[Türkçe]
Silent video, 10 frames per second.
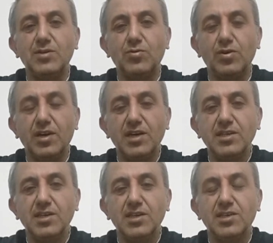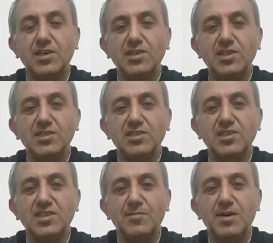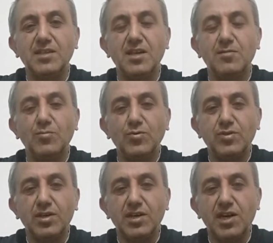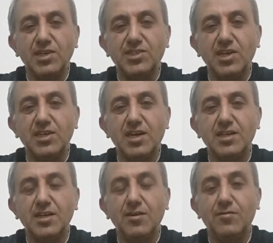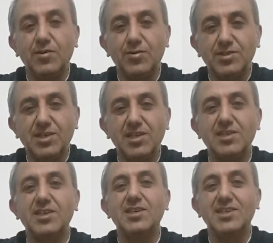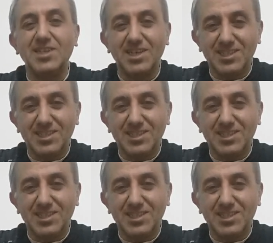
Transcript: bir olay yaşandığı zaman mutlaka işe yarar ve hoş gelir. İyi